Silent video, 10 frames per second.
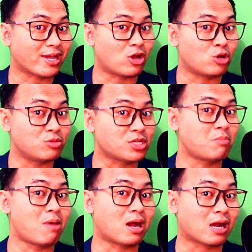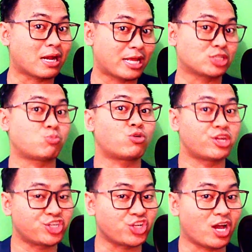kalau bisa bahkan
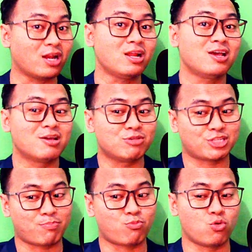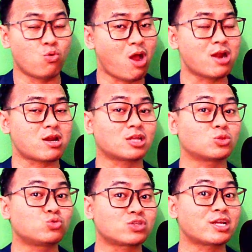bisa puluhan
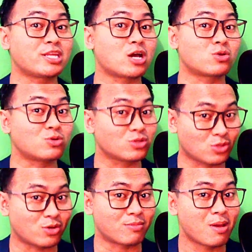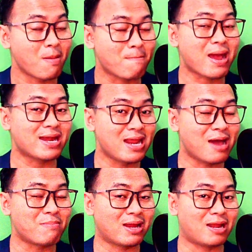ratusan yang nonton pada
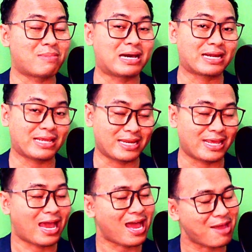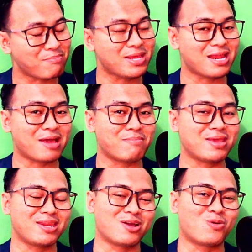malam hari ini. Amin
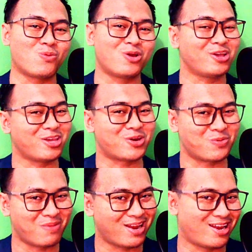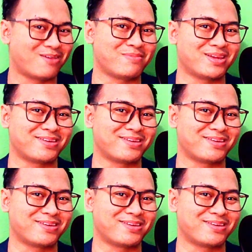amin ya Allah ya robbal alamin.